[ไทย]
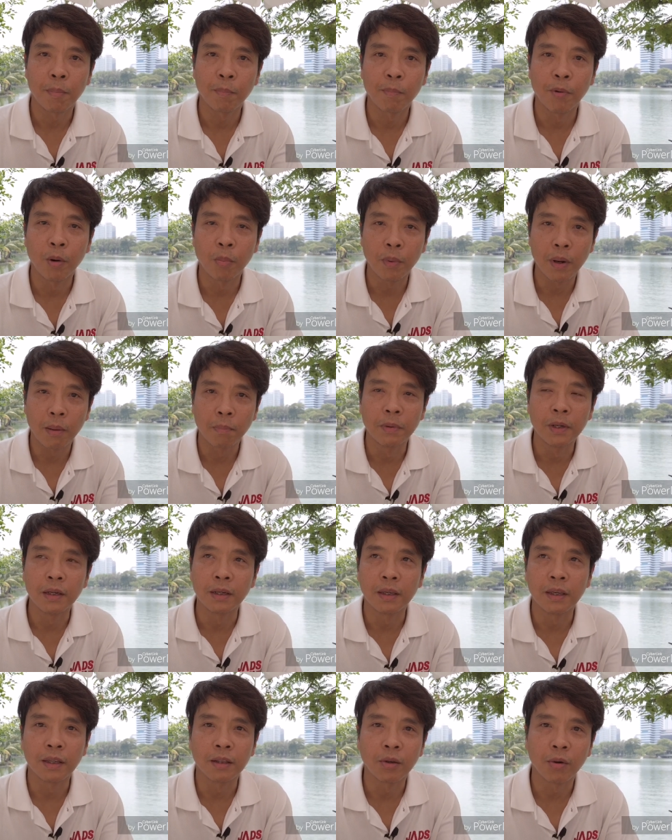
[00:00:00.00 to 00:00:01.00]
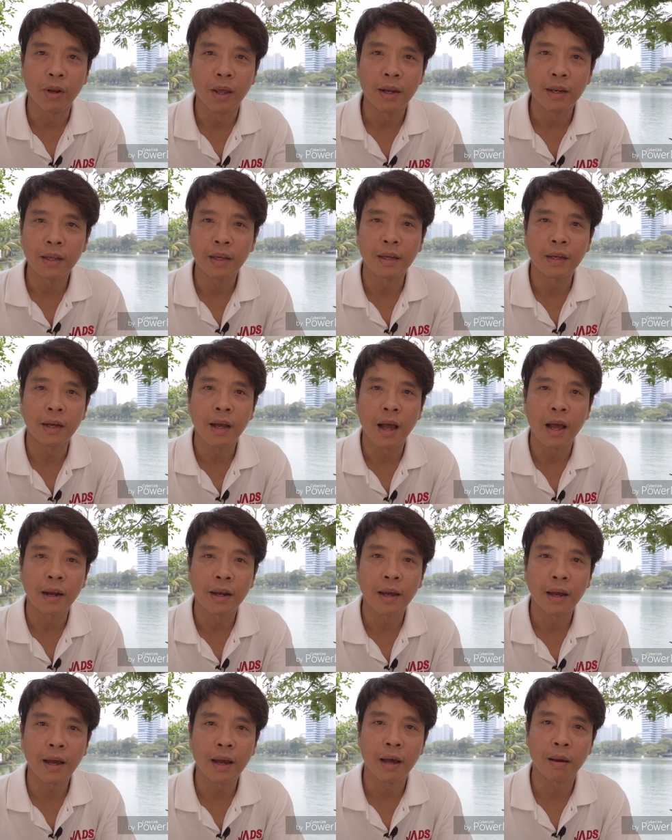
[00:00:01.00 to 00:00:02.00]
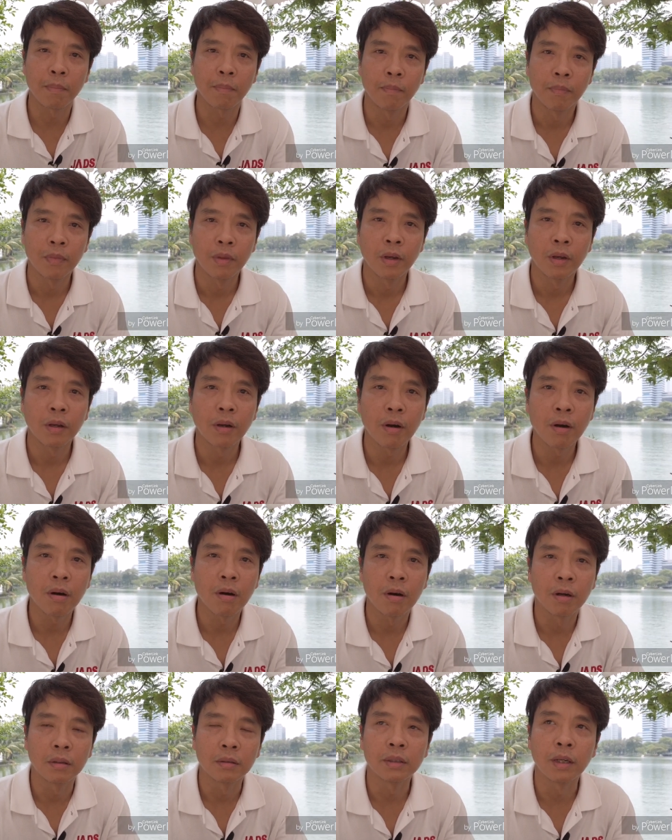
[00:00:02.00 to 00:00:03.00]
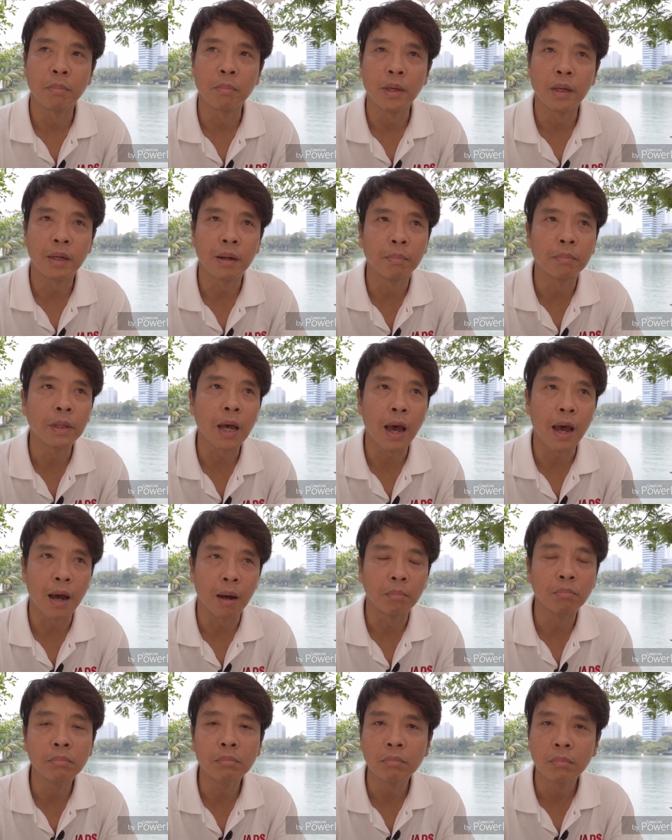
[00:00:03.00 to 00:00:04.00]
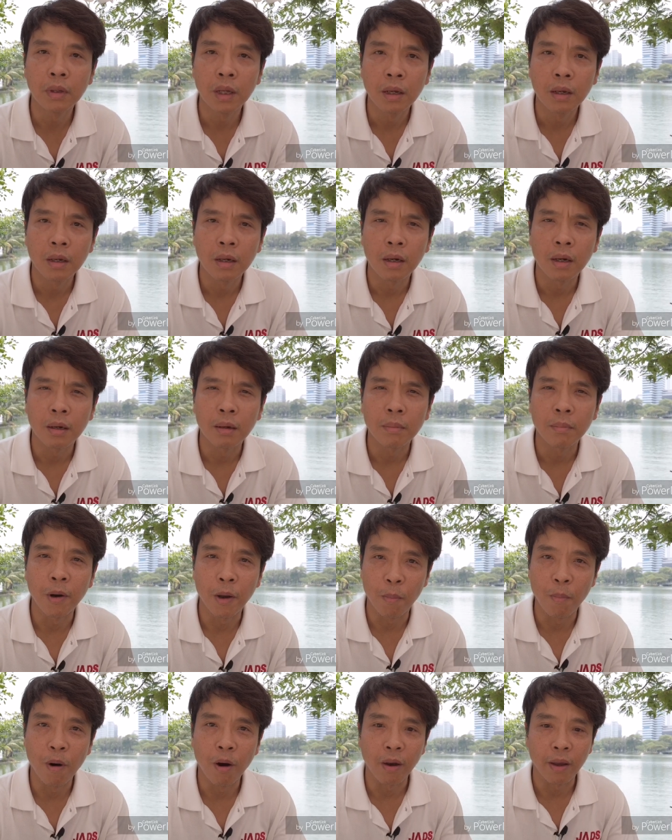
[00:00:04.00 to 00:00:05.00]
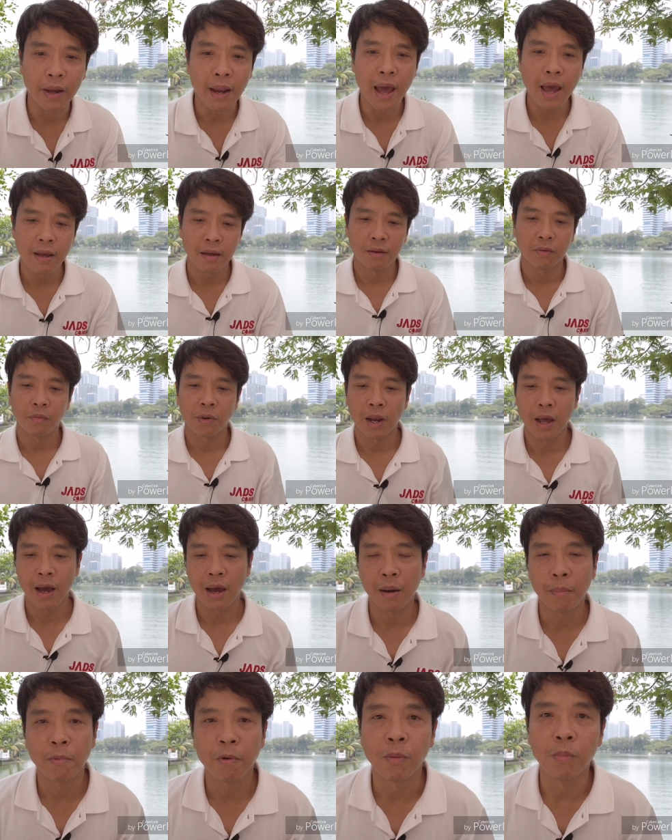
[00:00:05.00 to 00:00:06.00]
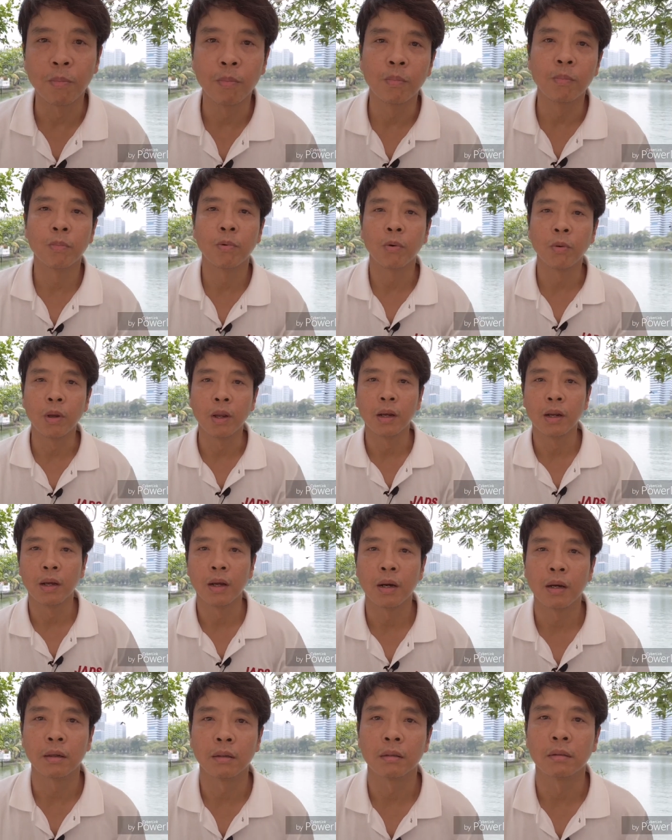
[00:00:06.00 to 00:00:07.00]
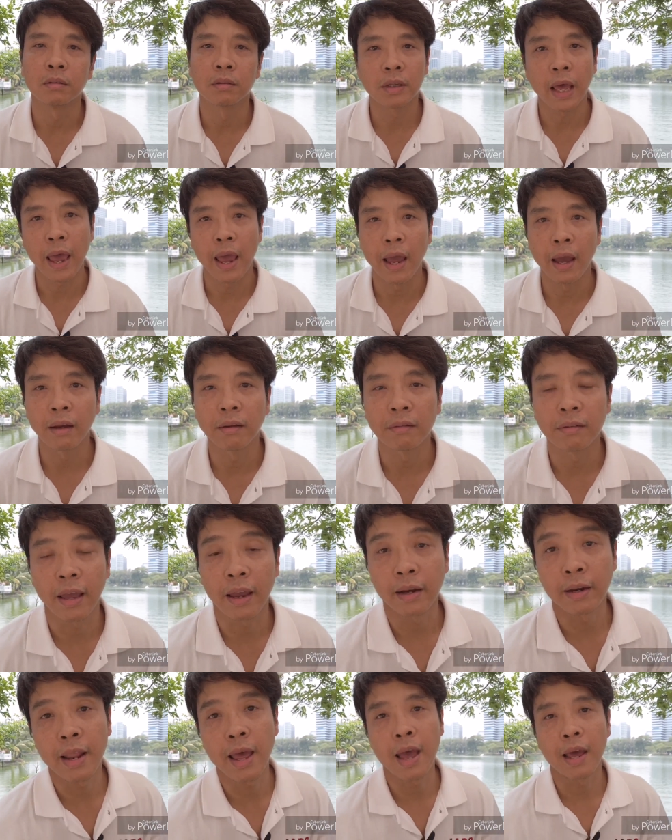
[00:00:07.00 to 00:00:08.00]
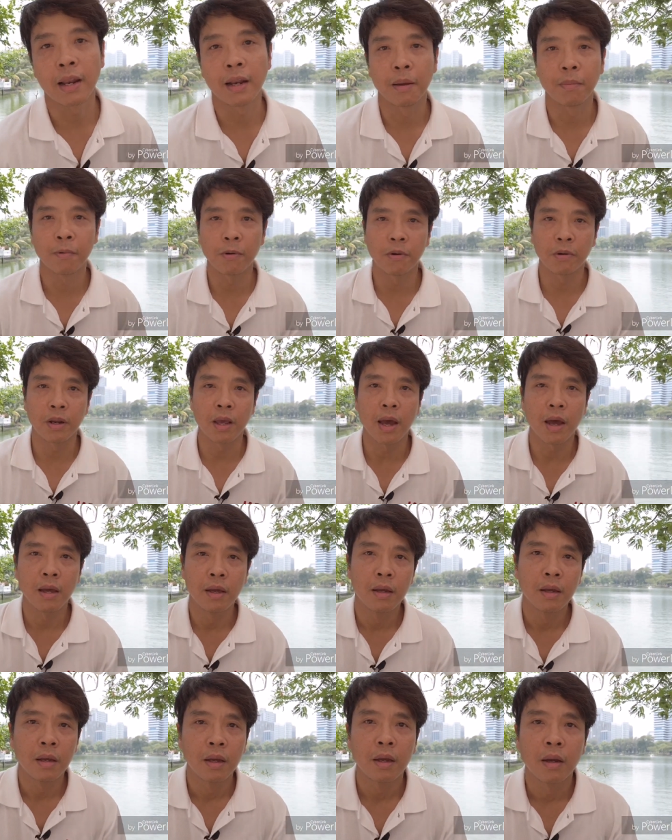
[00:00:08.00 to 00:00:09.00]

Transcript: ครับพบกับ1คีโตดัดดี้อีกครั้งนะครับ ก็จะมีคำถามบ่อยๆนะ เวลาผมคุยเรื่องแสงแสงแดดอะไรพวกนี้